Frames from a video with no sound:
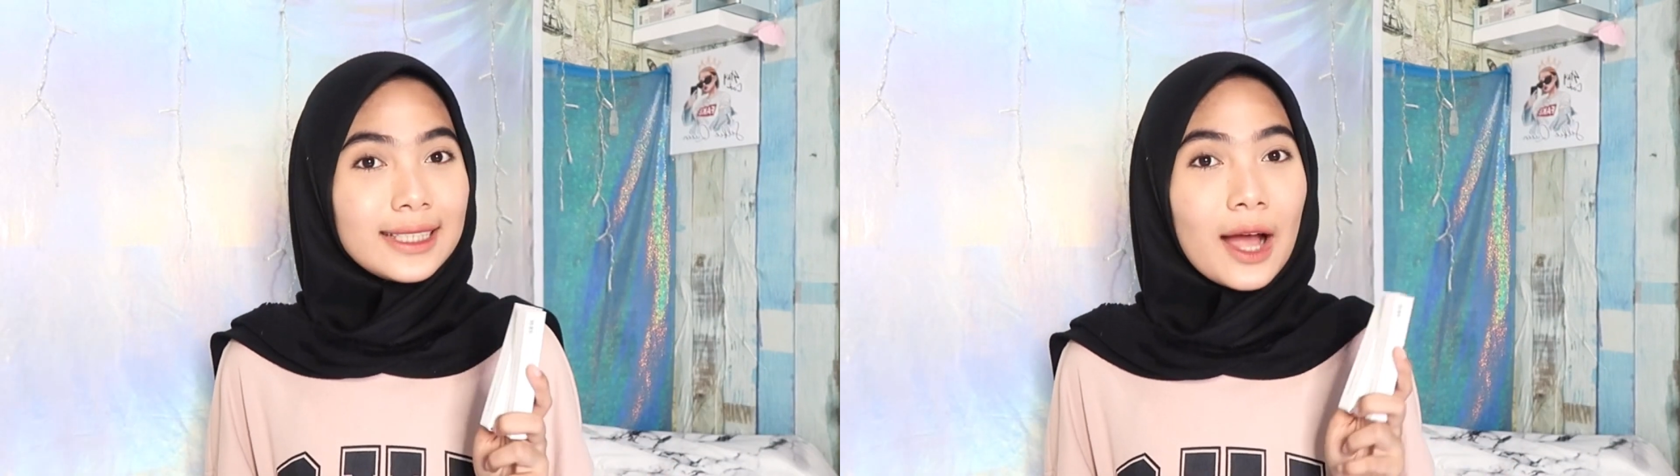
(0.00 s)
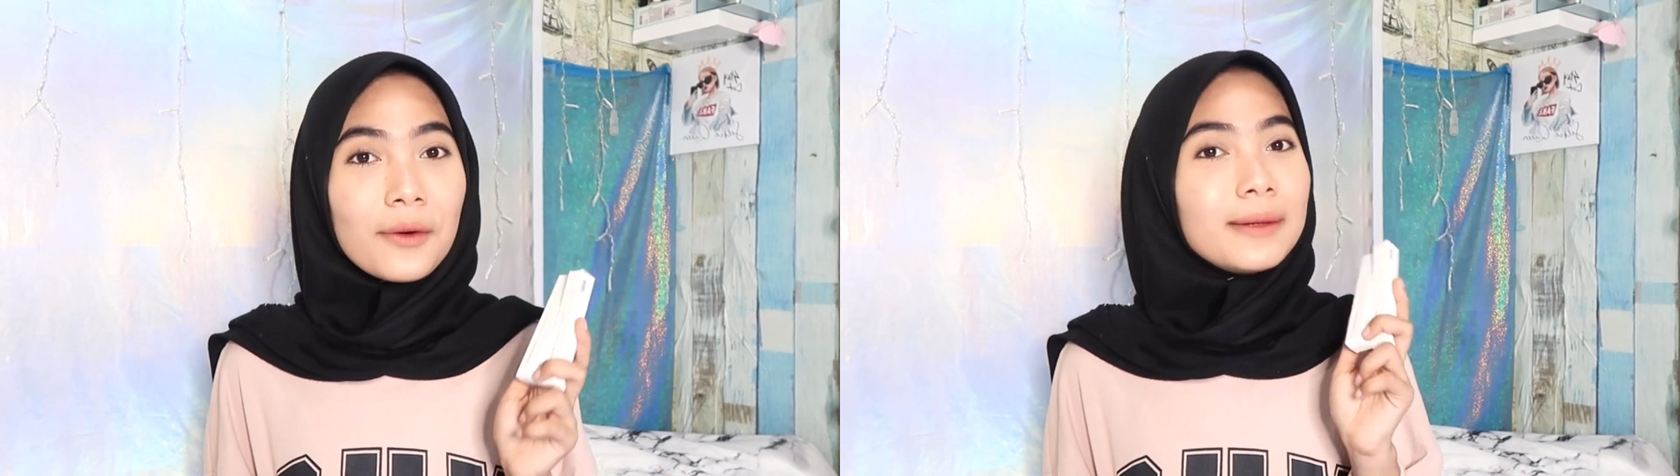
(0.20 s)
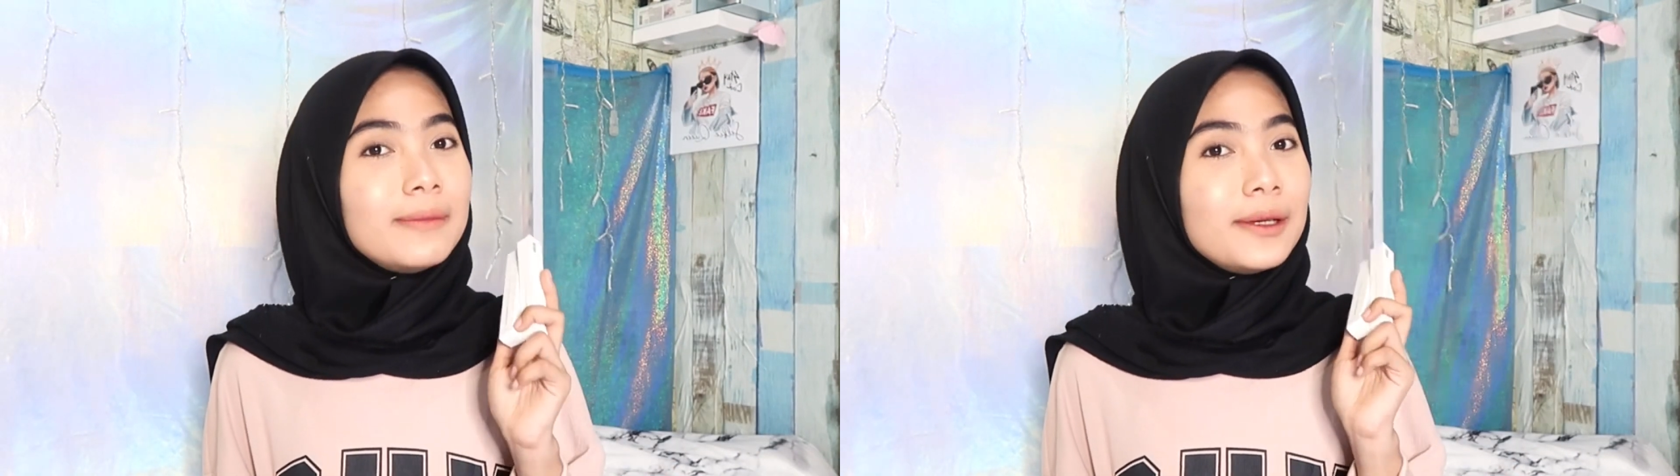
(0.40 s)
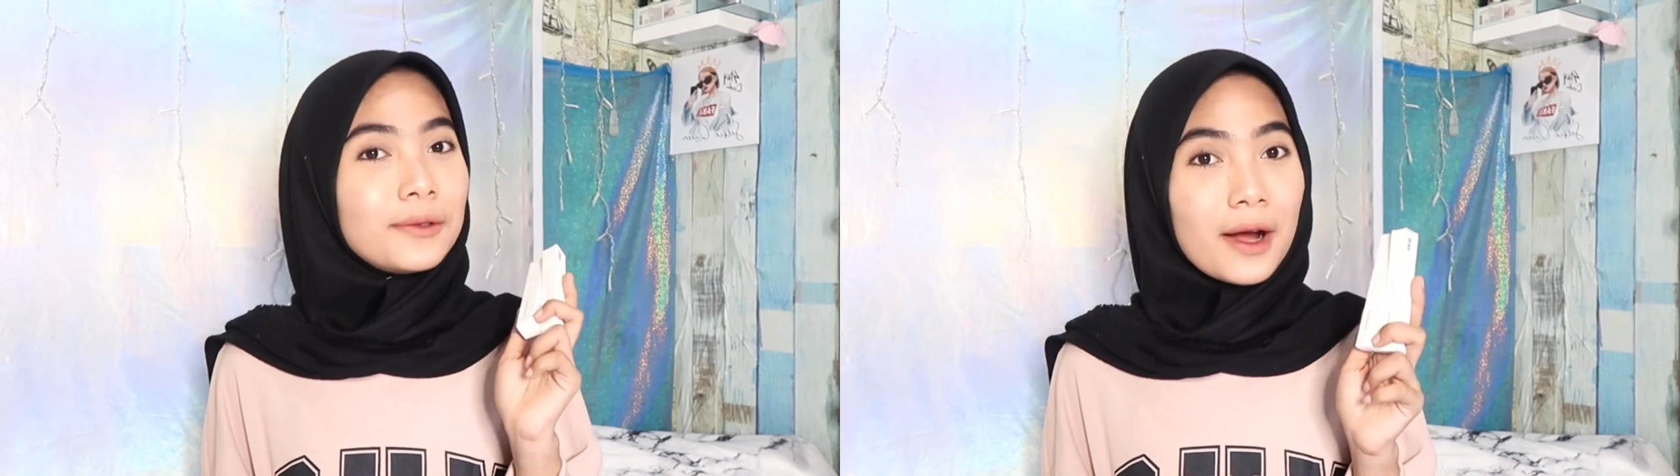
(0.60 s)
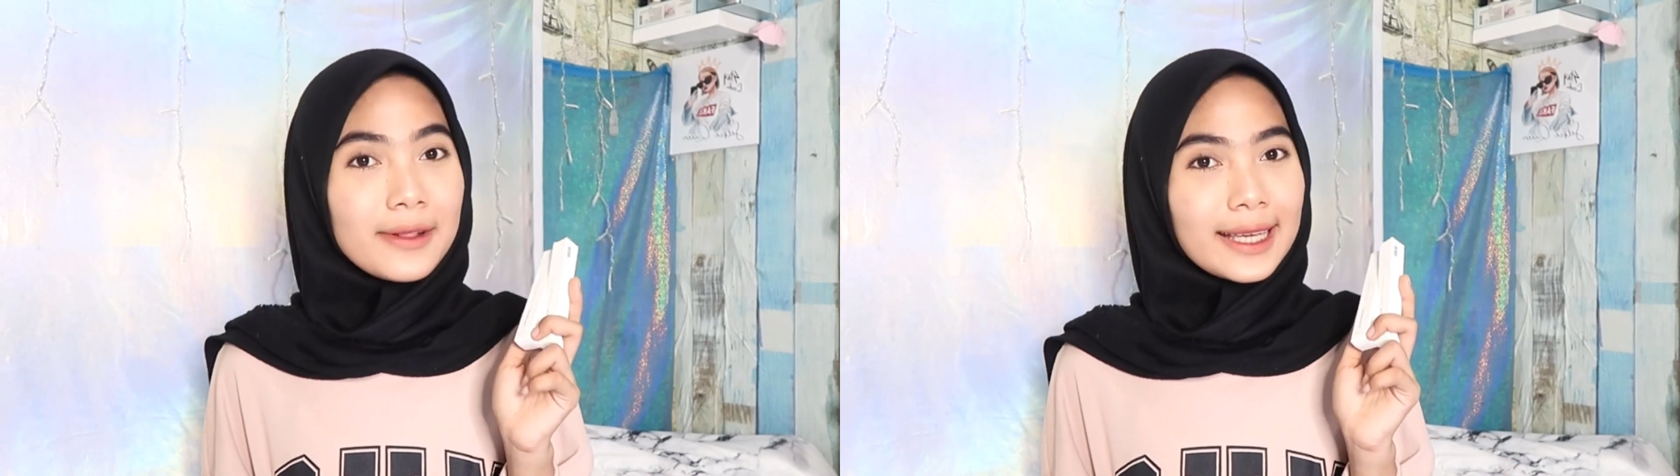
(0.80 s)
jauh lebih
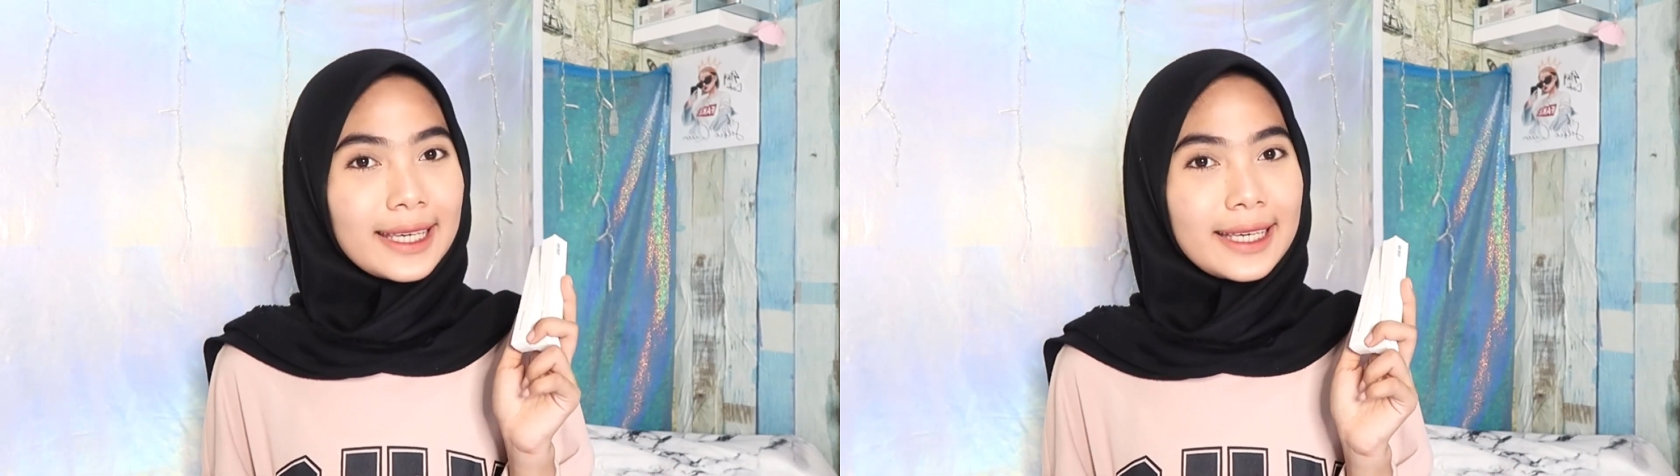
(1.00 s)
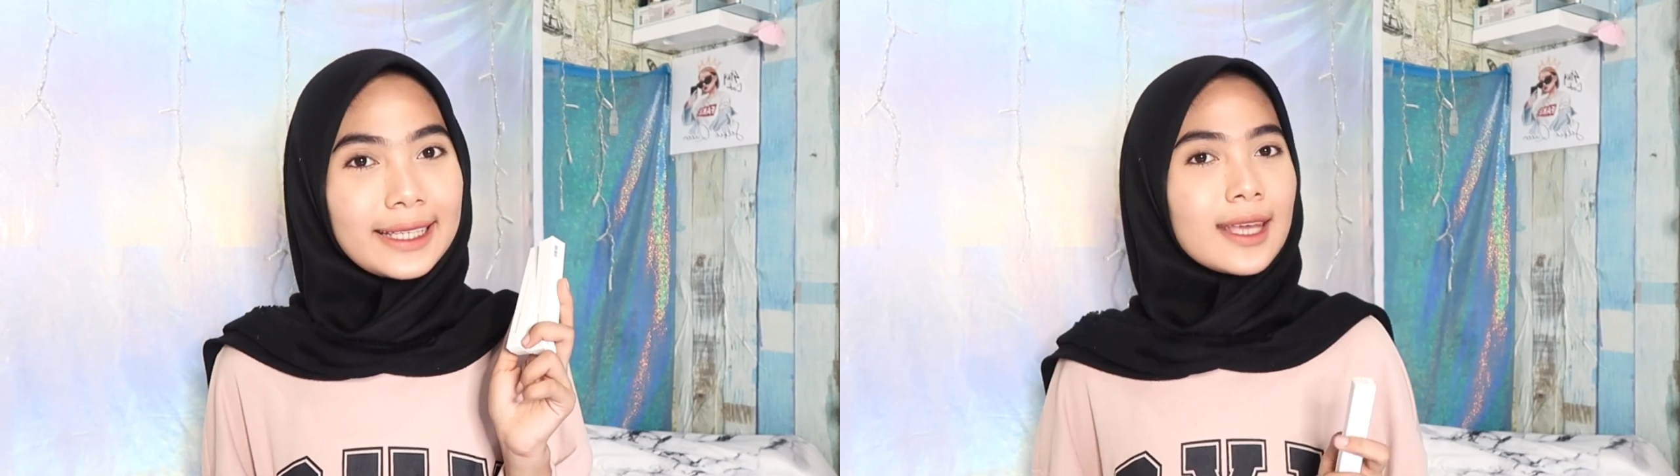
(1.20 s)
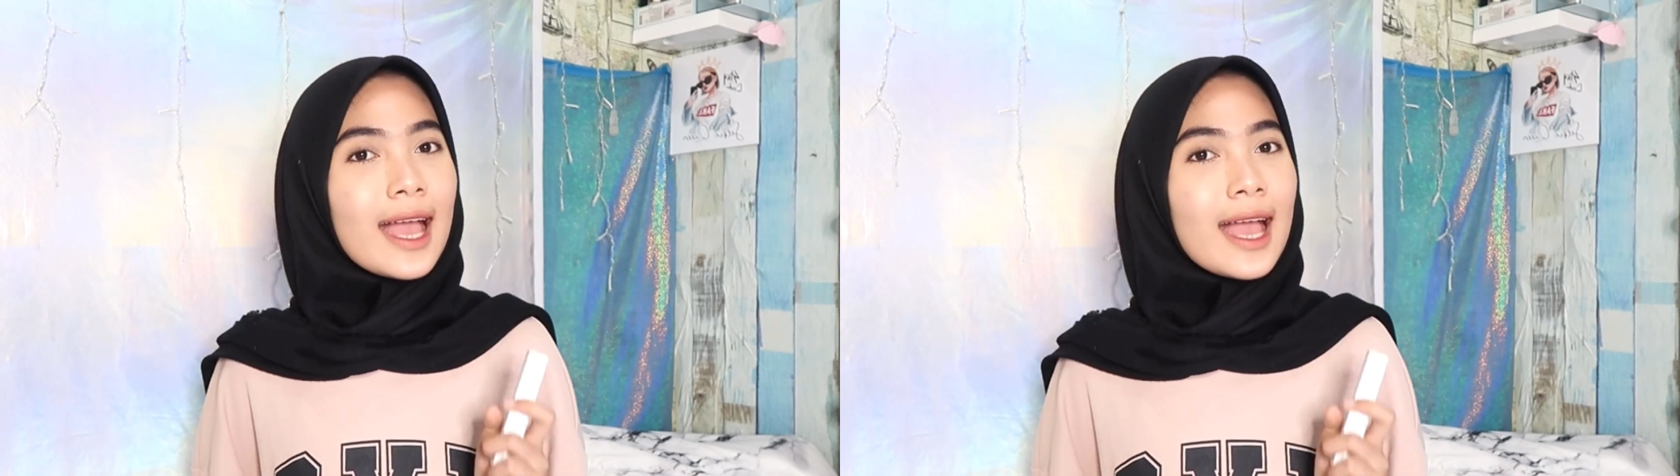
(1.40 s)
wow lagi.